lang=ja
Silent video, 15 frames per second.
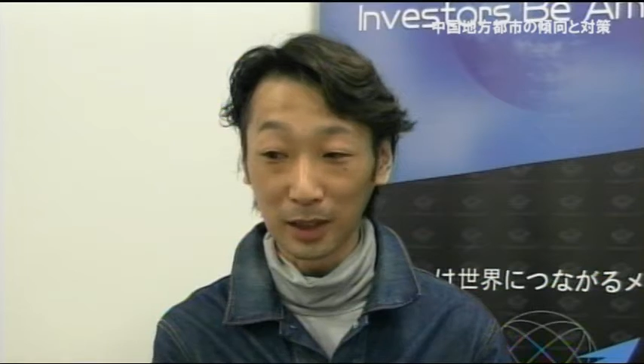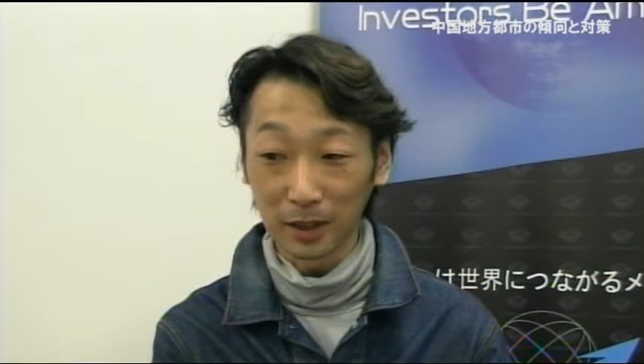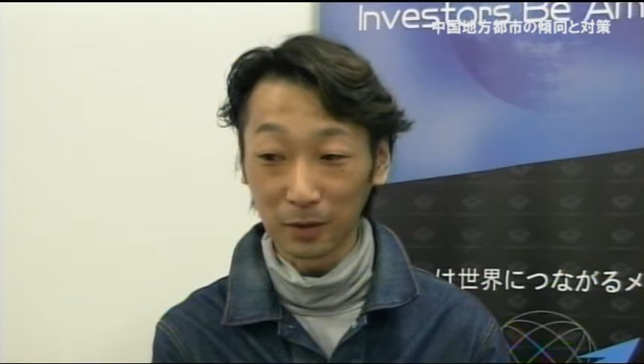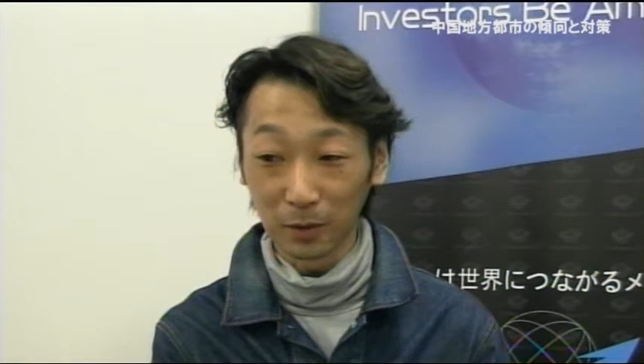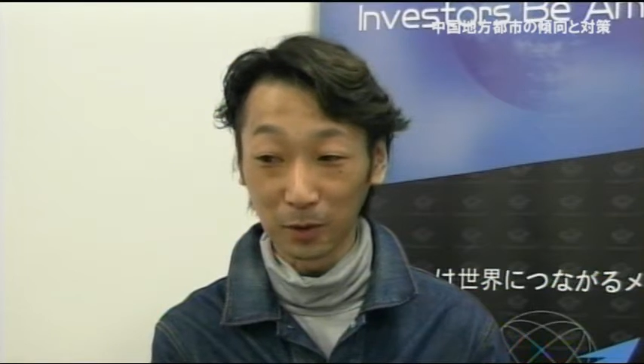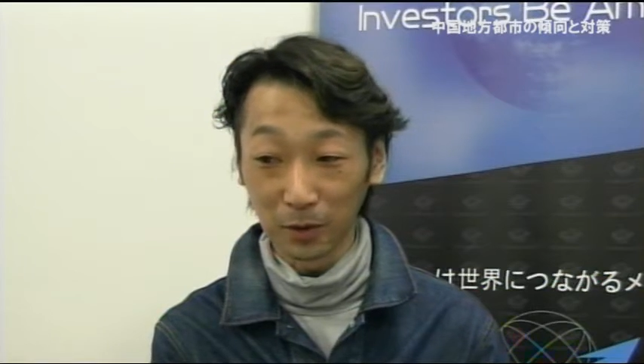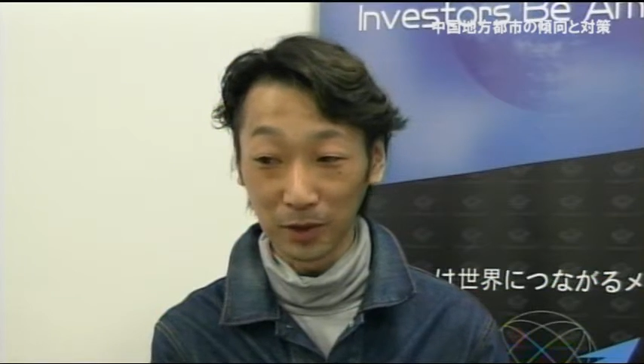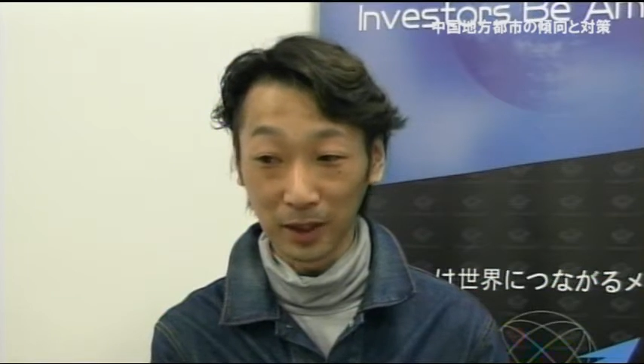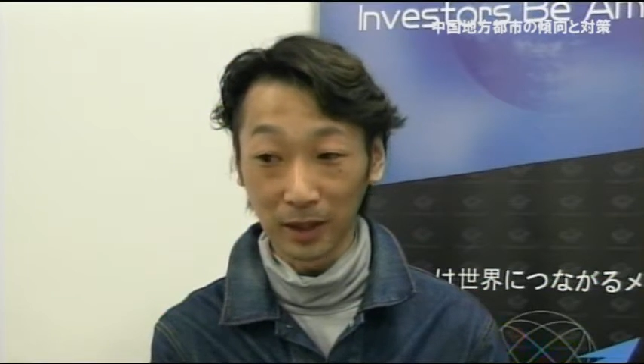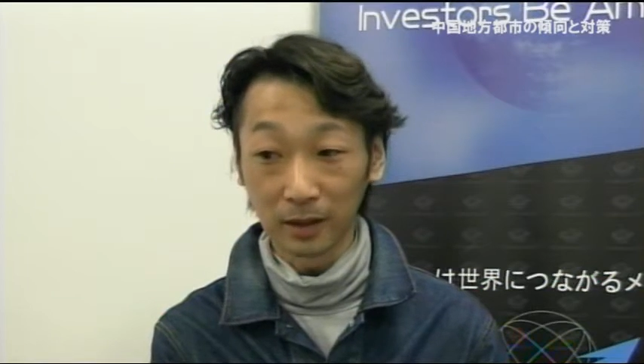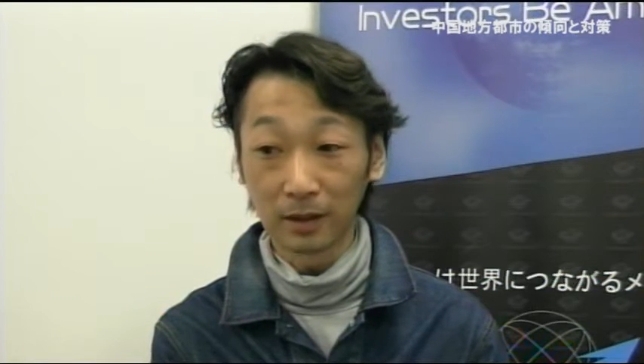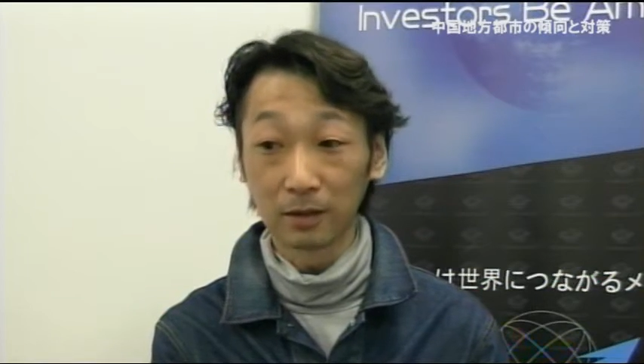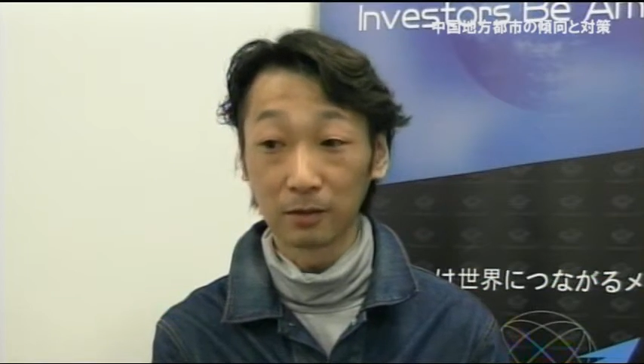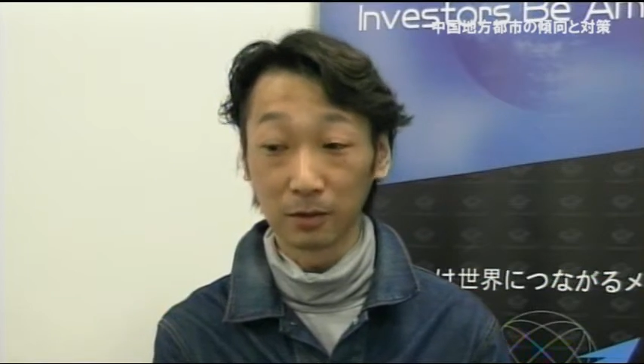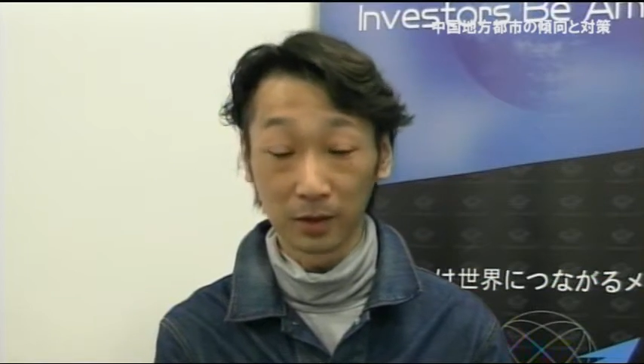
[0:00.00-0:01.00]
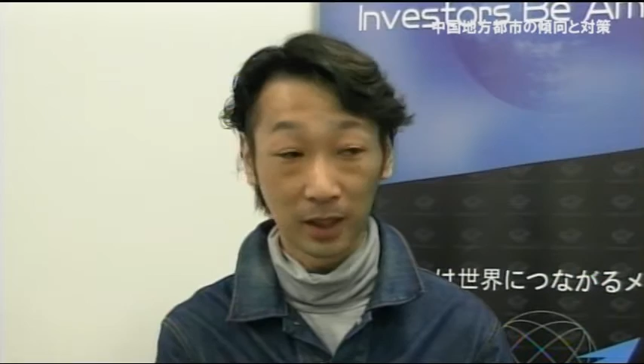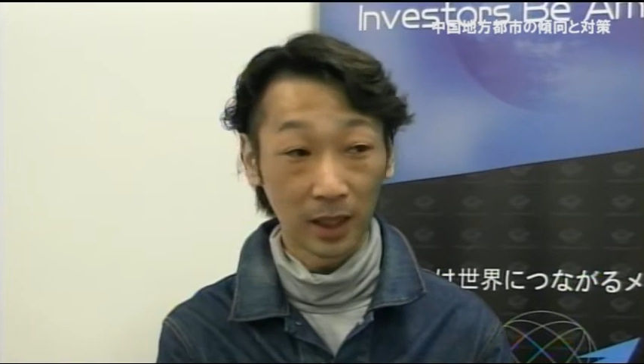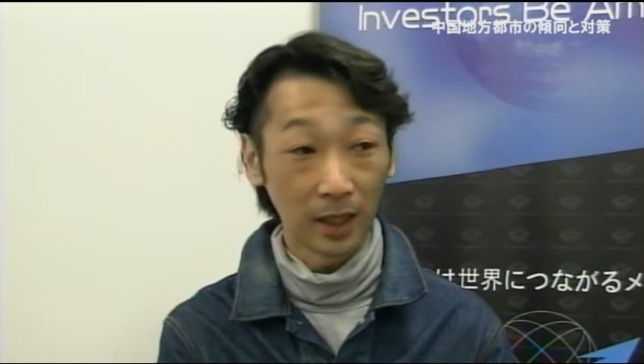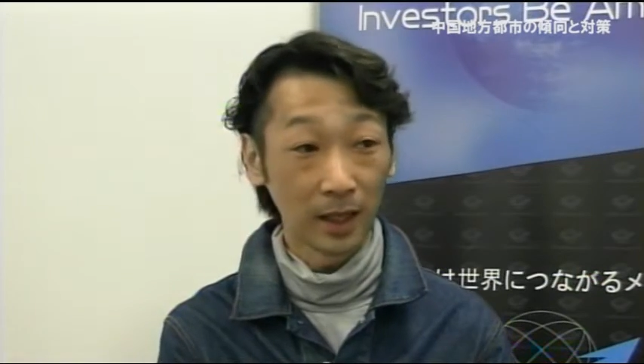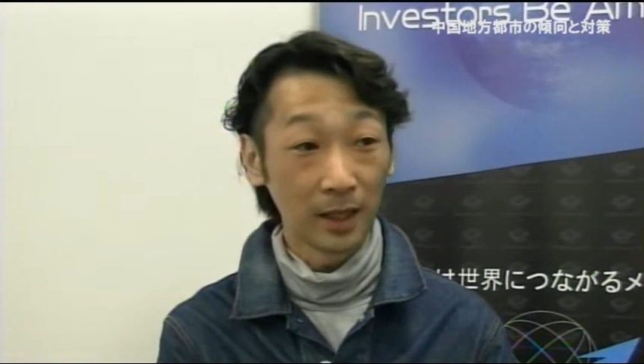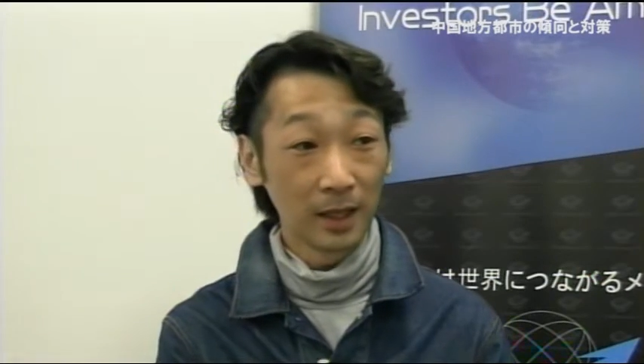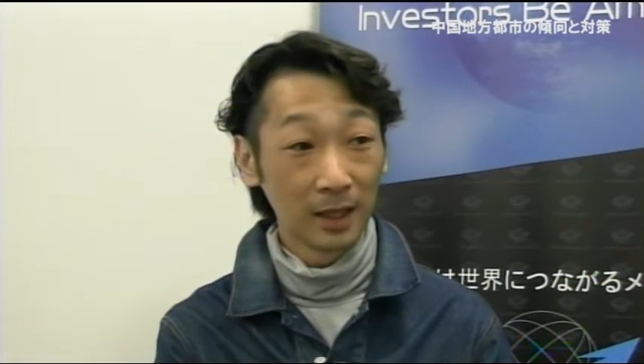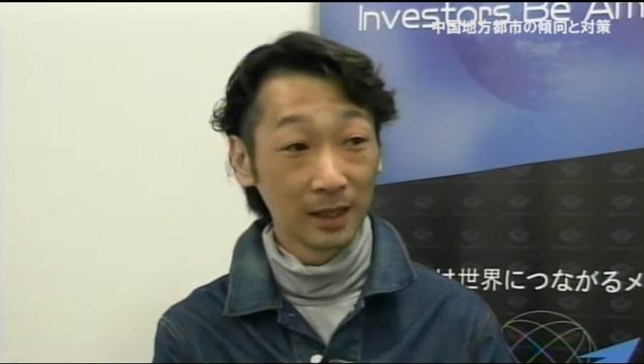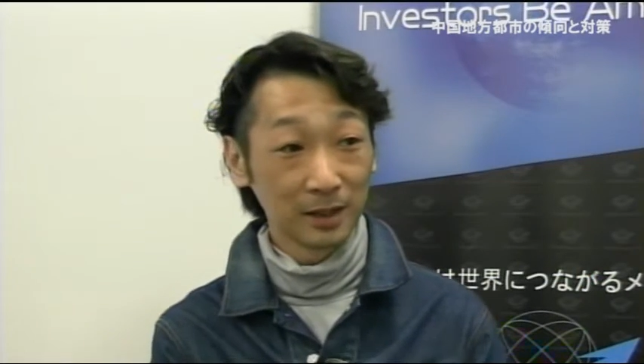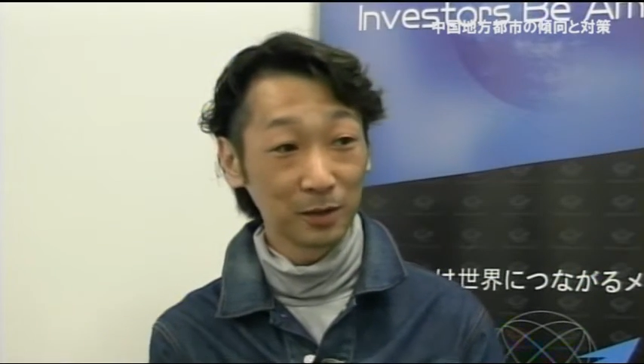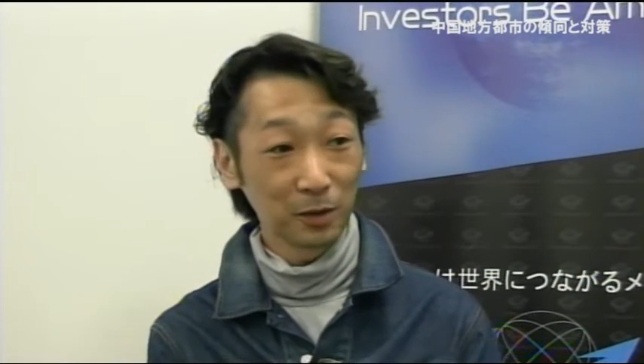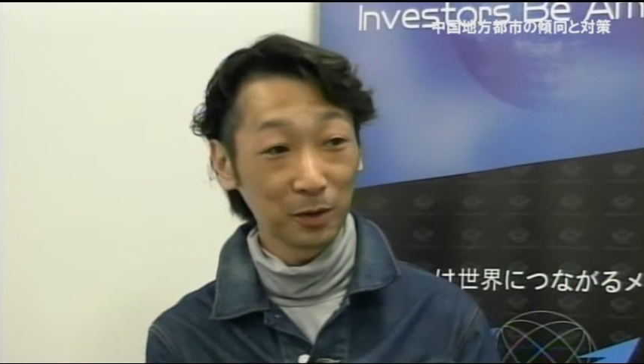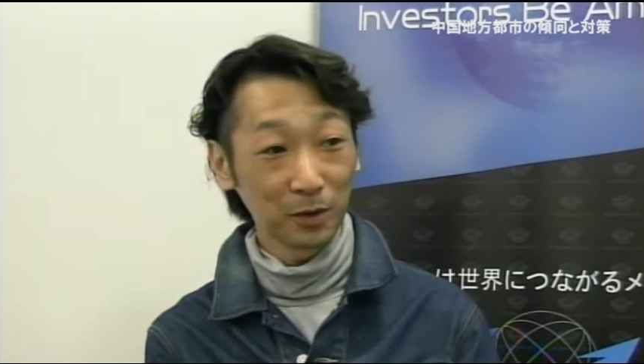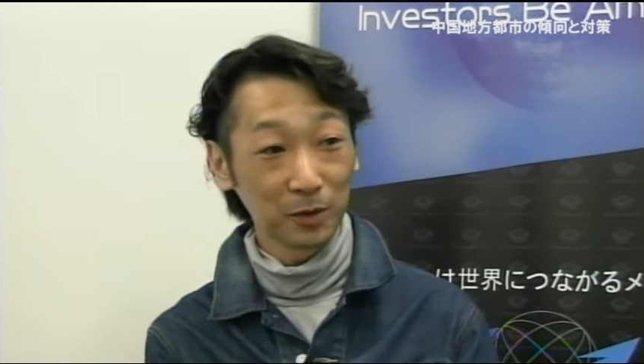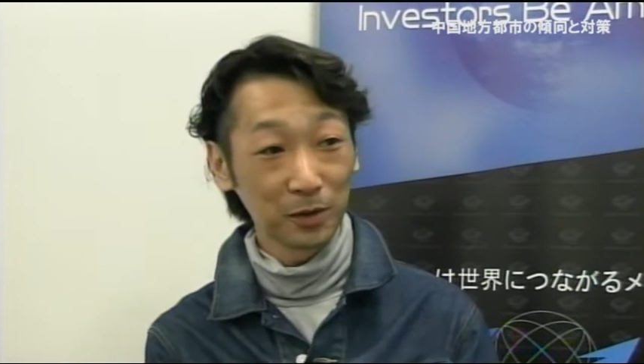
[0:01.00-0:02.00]
ところになってるのです
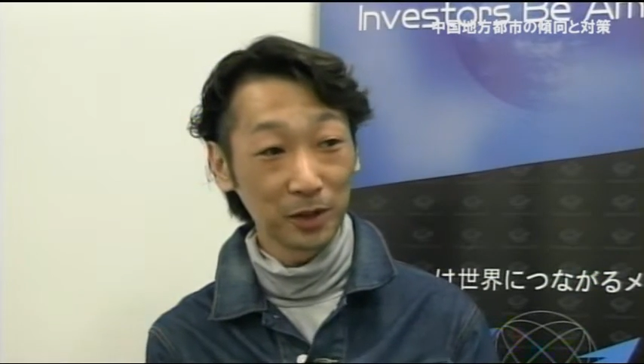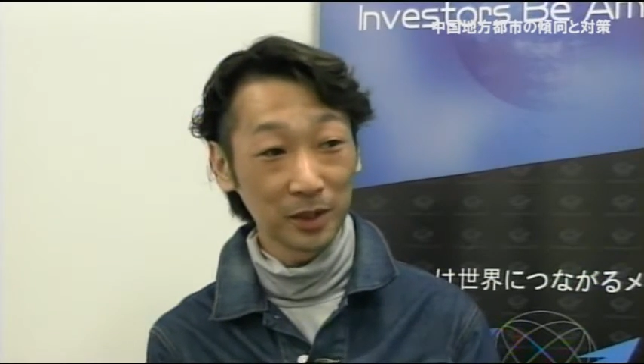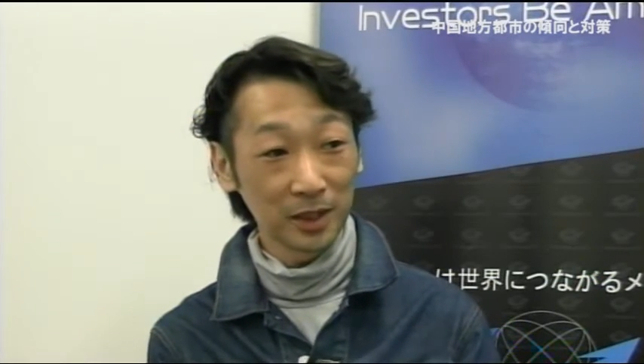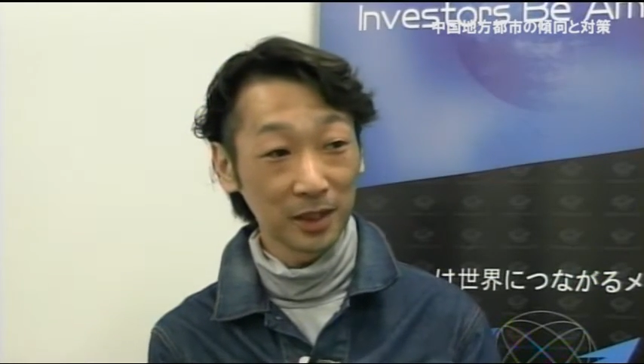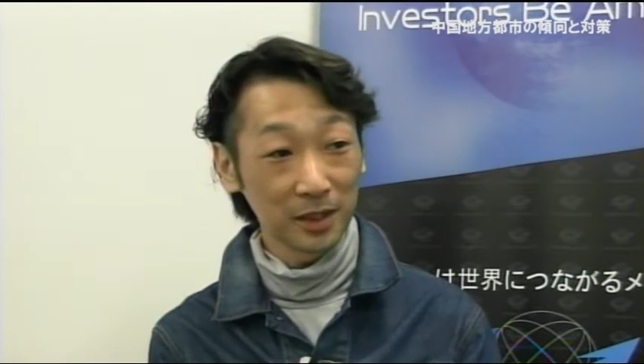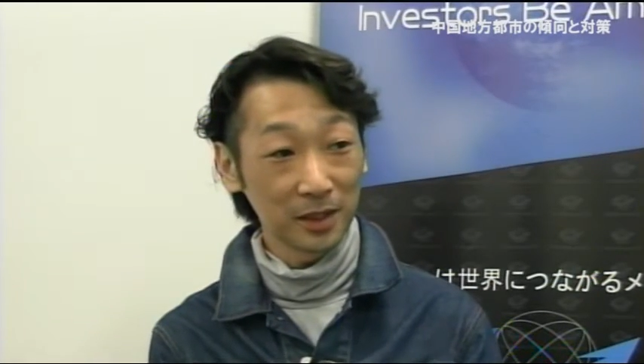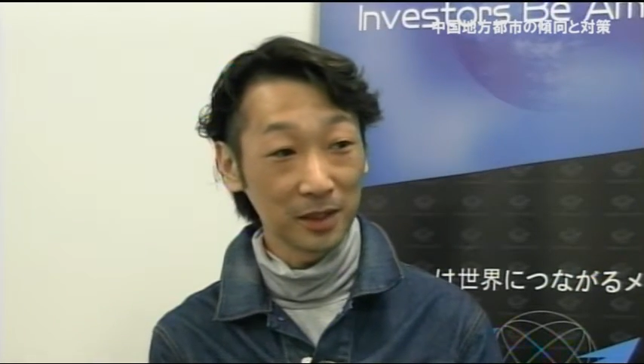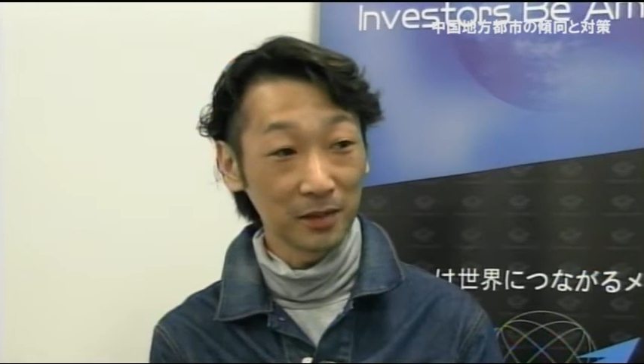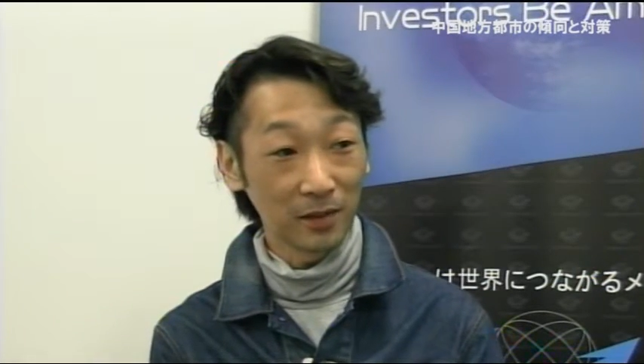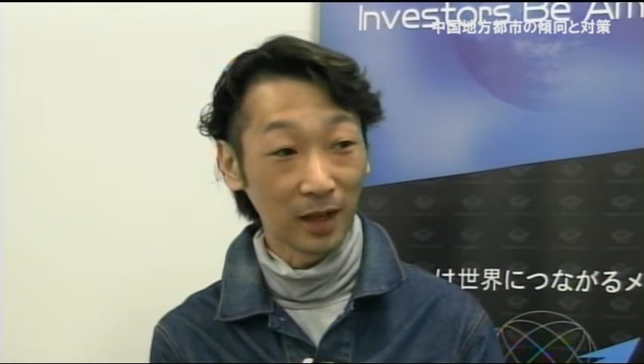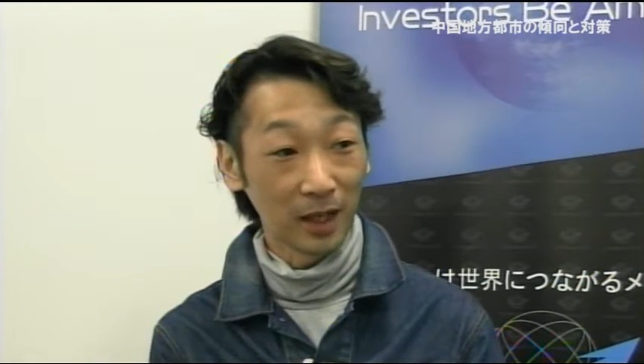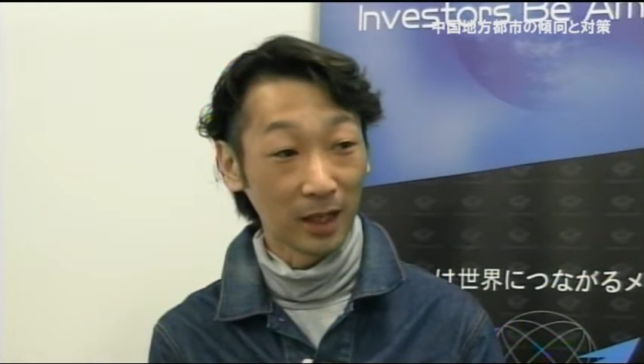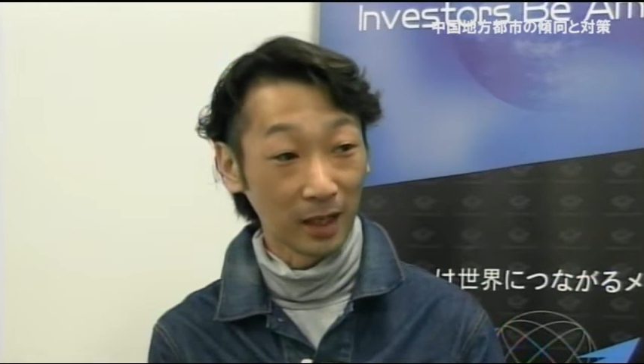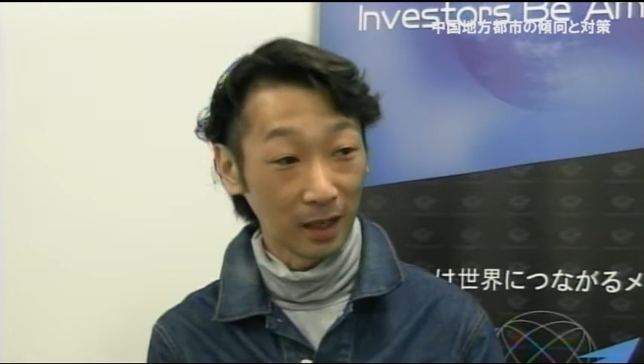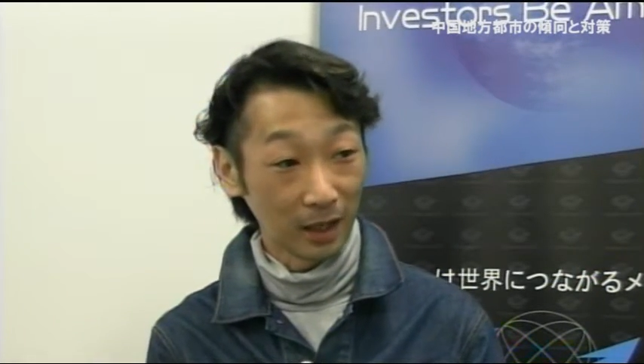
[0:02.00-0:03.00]
ごく雰囲気的には